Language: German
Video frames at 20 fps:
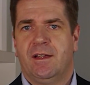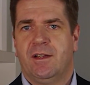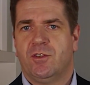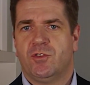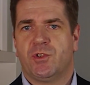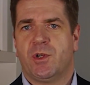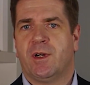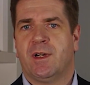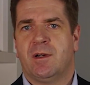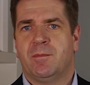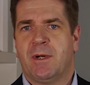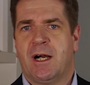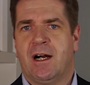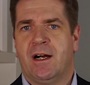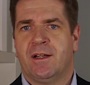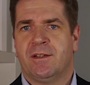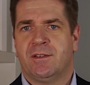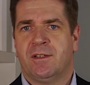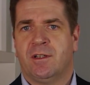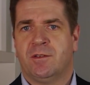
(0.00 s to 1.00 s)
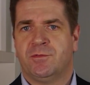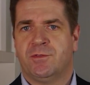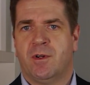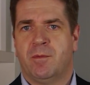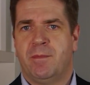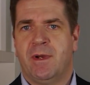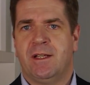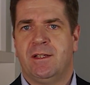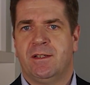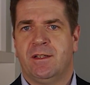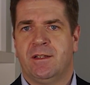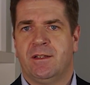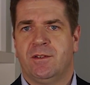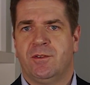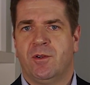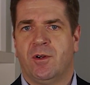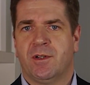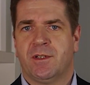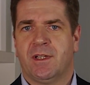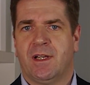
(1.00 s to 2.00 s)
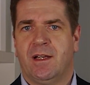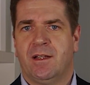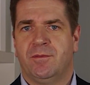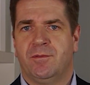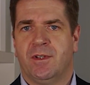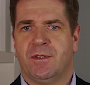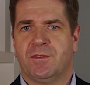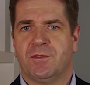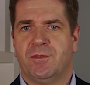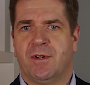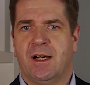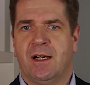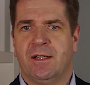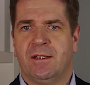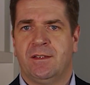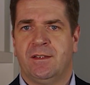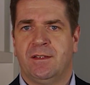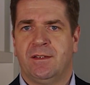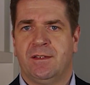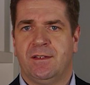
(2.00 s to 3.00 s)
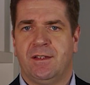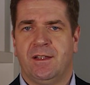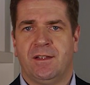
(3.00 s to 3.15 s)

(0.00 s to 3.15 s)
Steuerberaterverbände in Nordrhein-Westfalen,